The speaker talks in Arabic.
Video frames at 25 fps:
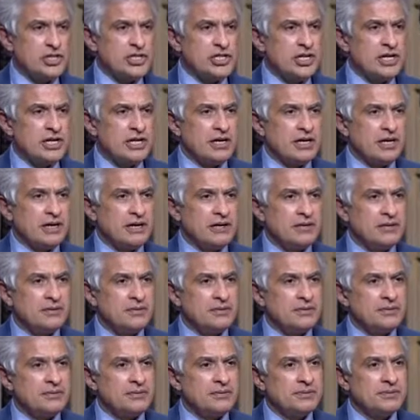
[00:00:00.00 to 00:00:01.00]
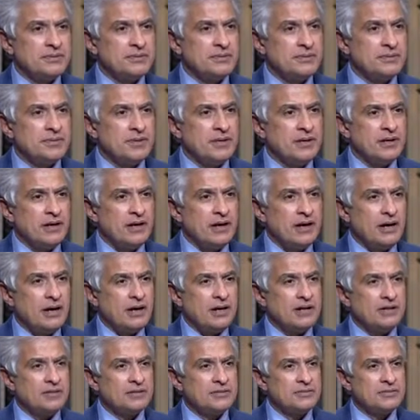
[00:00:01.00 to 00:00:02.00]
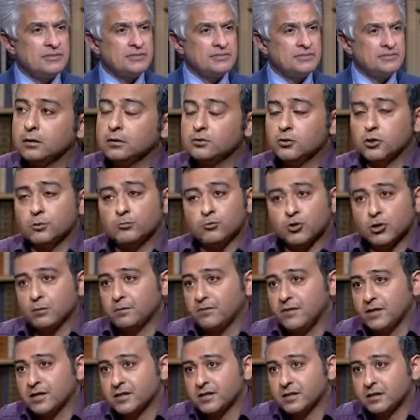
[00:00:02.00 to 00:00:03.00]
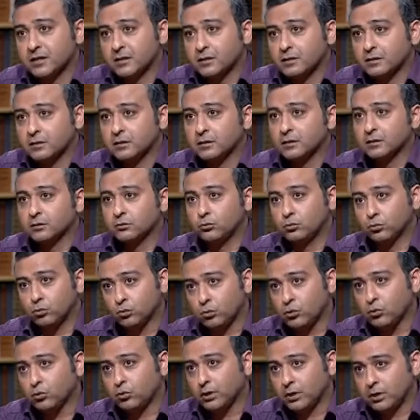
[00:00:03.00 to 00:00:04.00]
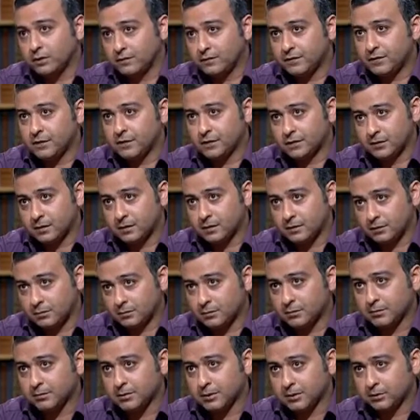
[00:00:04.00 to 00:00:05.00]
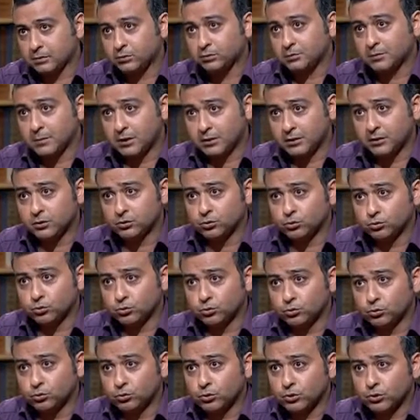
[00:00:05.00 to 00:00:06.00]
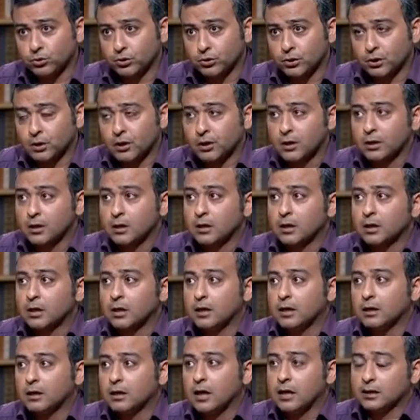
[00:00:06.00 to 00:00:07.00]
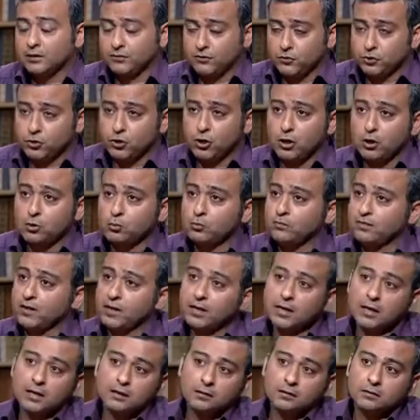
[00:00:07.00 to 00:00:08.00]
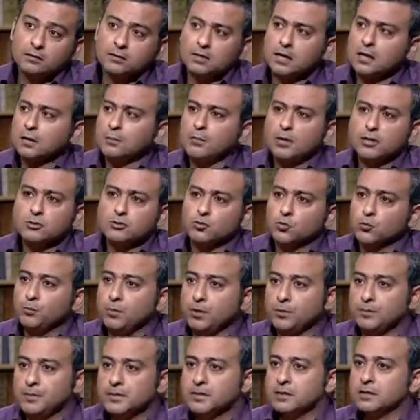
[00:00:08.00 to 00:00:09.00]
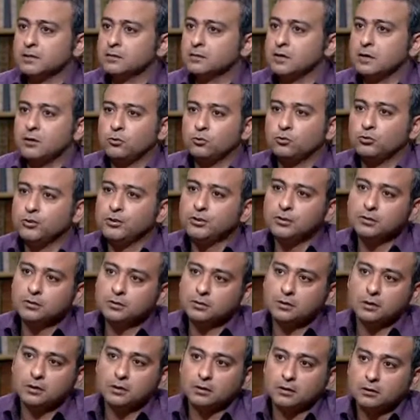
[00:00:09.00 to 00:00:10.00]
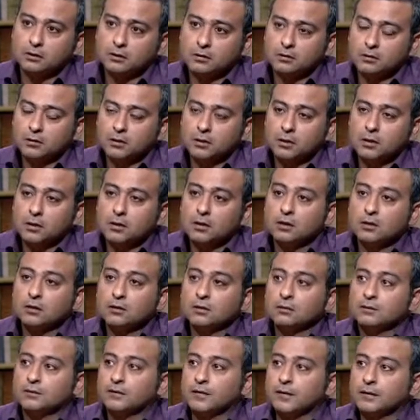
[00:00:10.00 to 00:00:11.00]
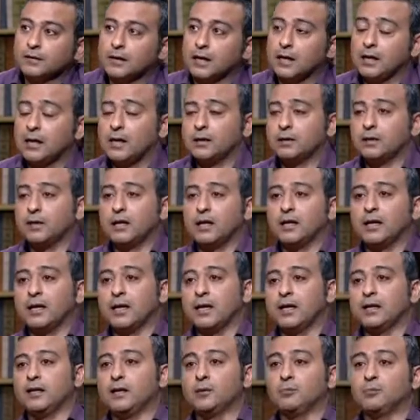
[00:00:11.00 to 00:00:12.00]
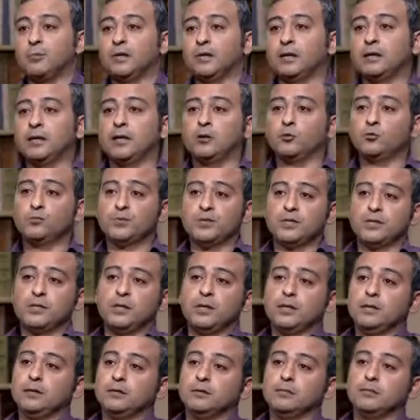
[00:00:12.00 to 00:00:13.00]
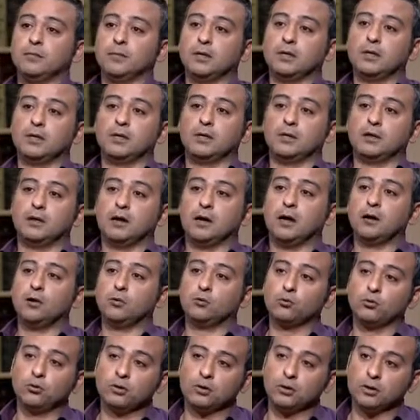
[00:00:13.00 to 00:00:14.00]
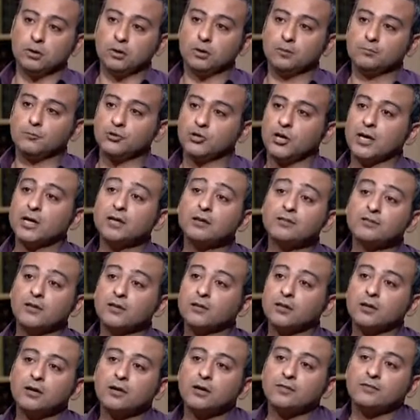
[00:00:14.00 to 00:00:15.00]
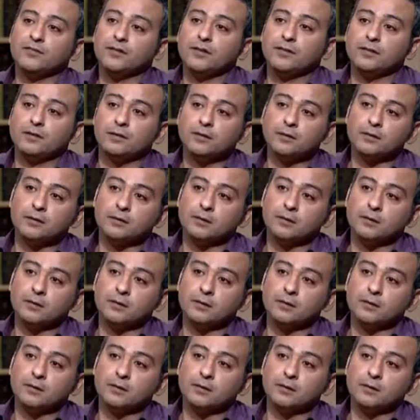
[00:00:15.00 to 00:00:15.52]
الشيخ في جنوب سيناء آه. آه. اه شرم الشيخ ما فيهاش سجن الطور هو اللي فيه آه، مدينه, مدينة الطور اه آه، قعدت فيه شهر وفجاه الساعه 4 الصبح مثلا صحوني يلا فتخيل حضرتك انا خارج من جنوب سينا آه، هخرج مش عارف انا رايح فين